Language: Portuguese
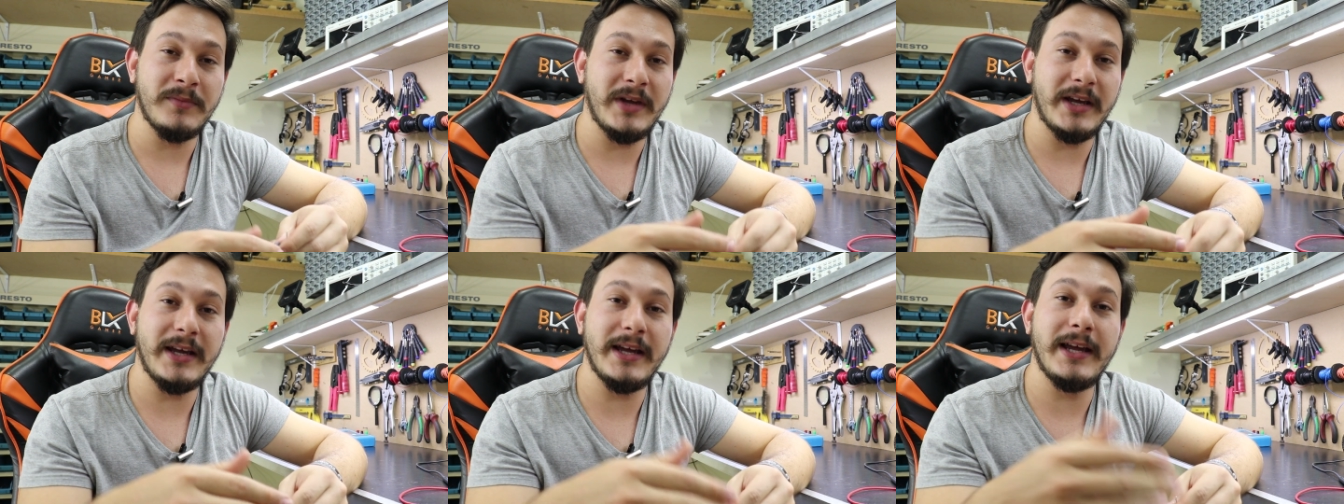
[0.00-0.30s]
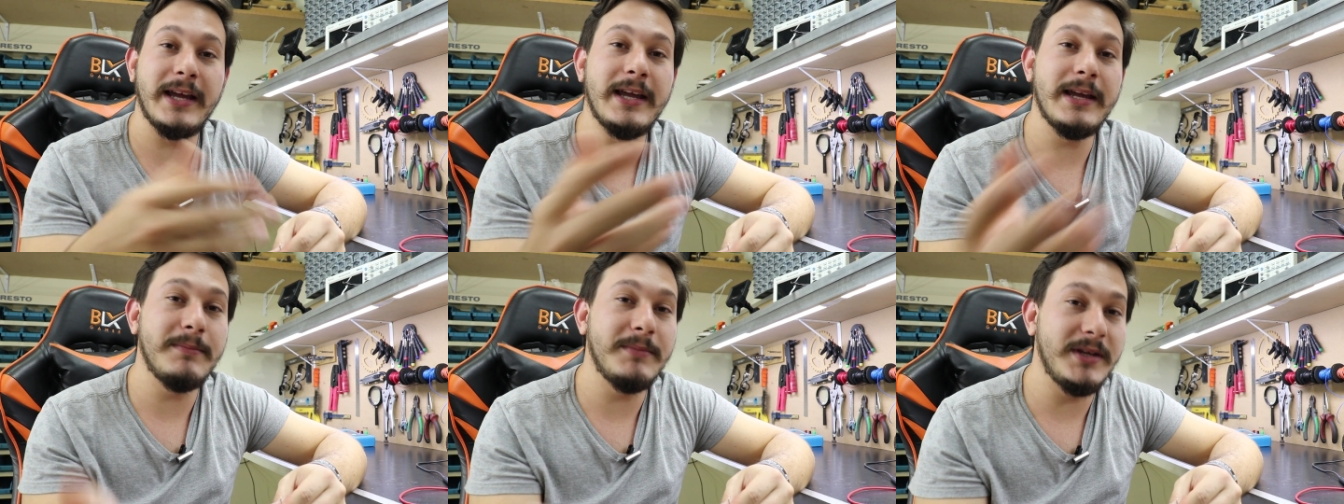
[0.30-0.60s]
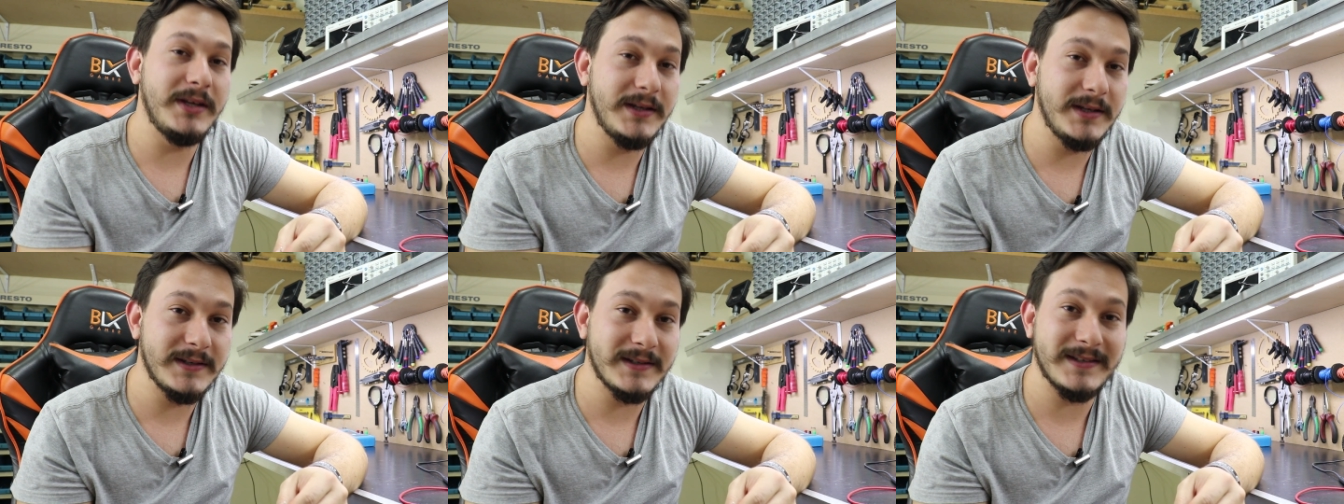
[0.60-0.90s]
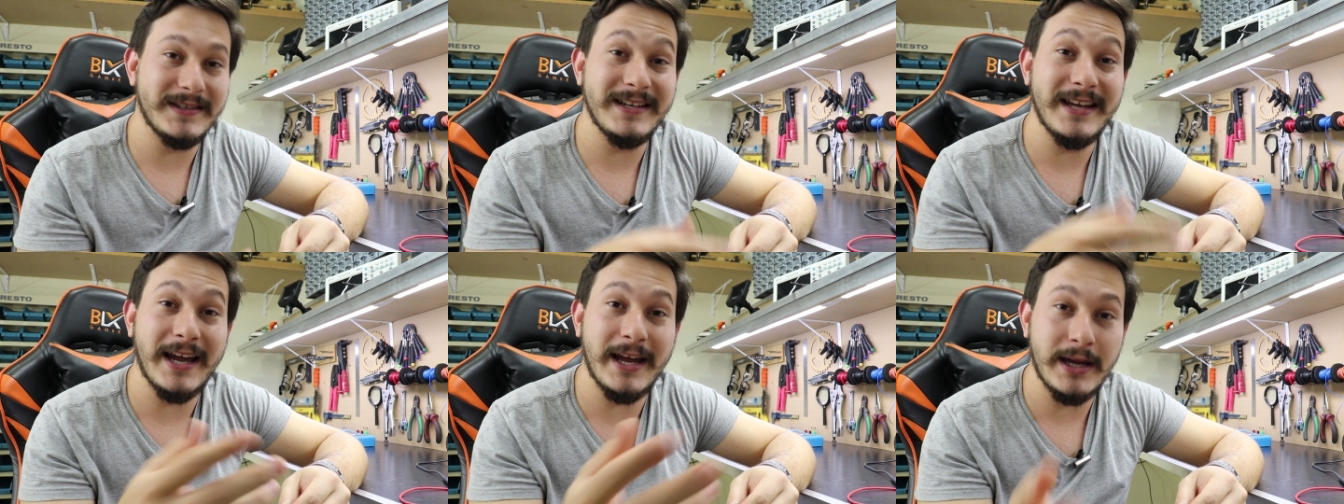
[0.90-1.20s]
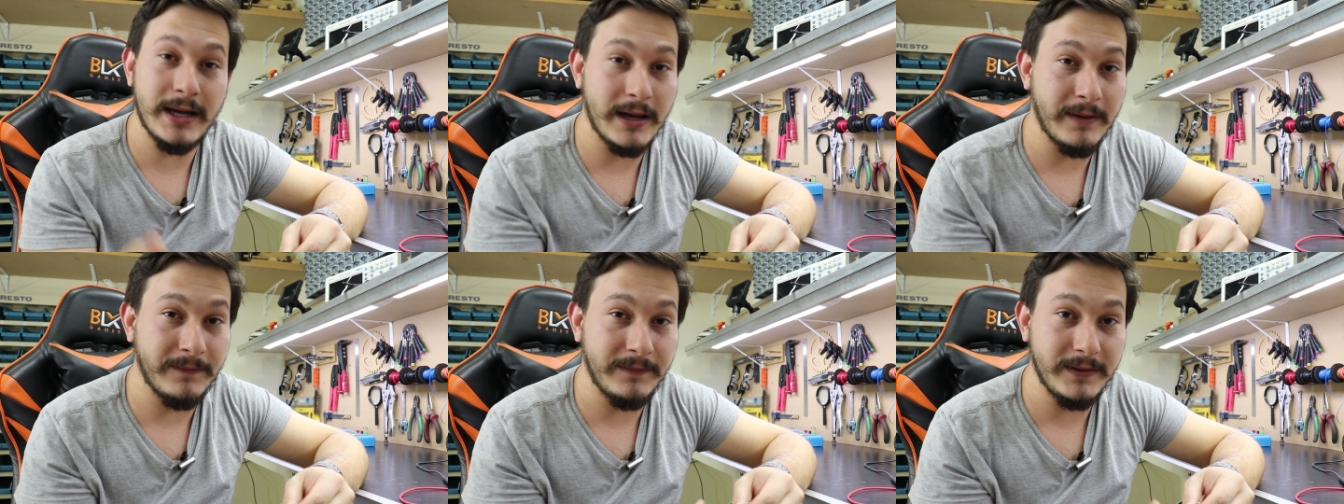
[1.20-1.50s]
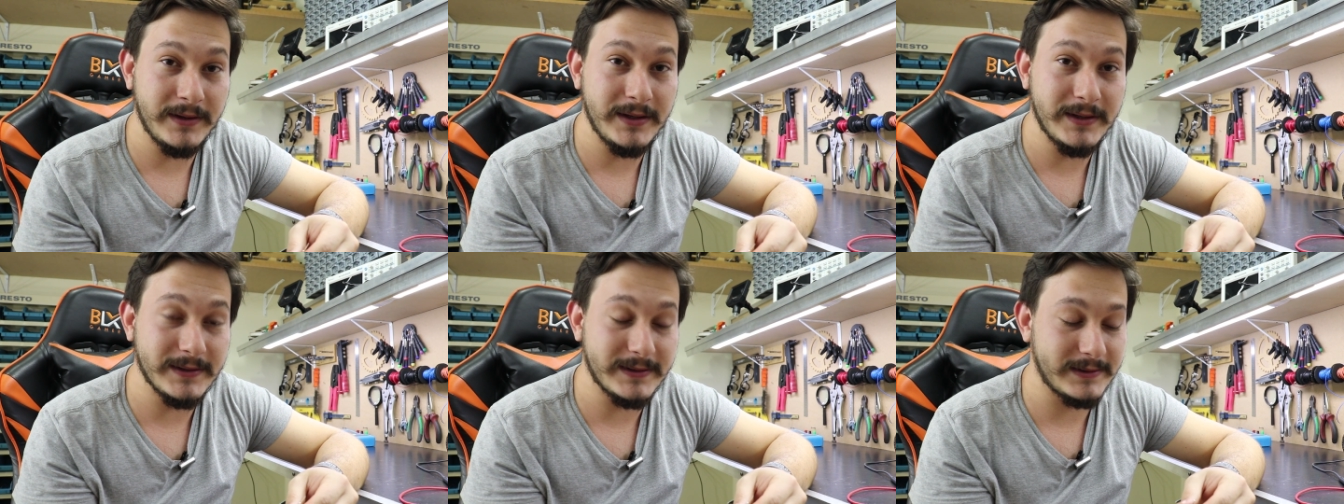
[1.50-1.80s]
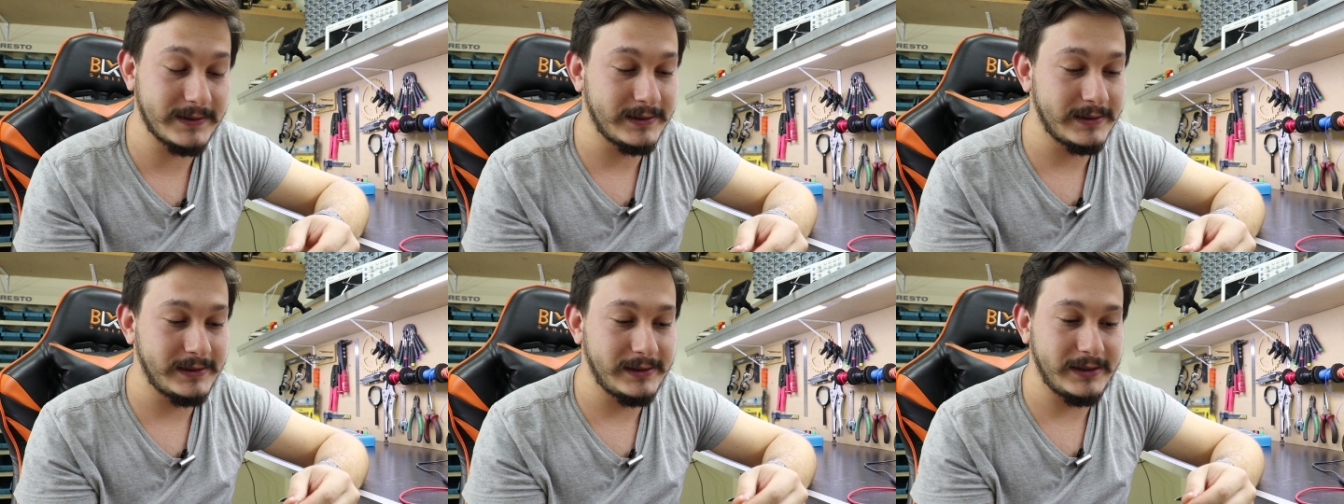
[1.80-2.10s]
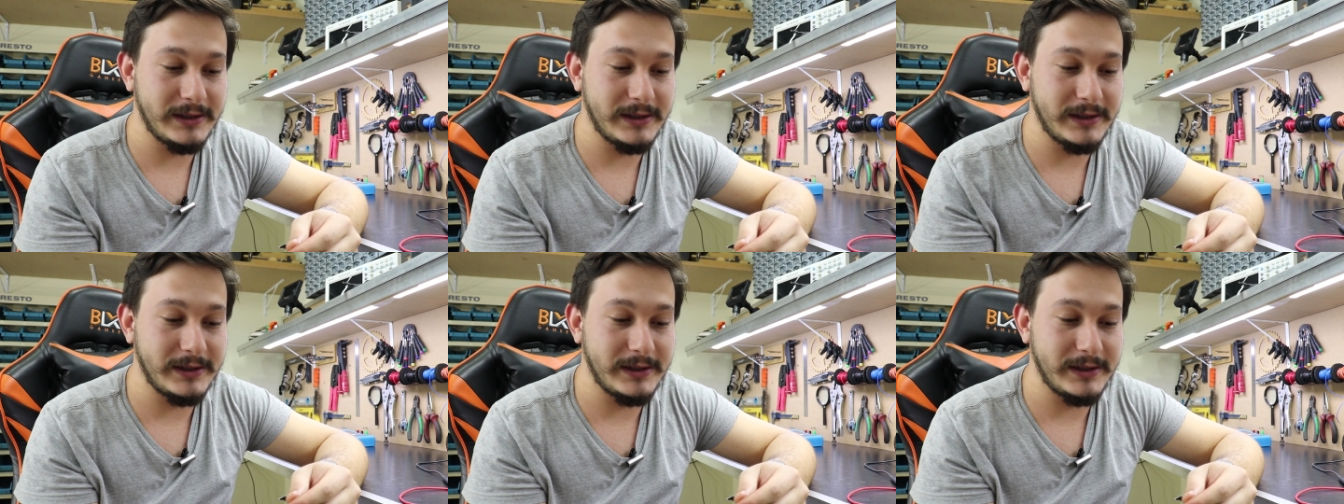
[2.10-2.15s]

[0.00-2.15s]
é, MIs e RFIs,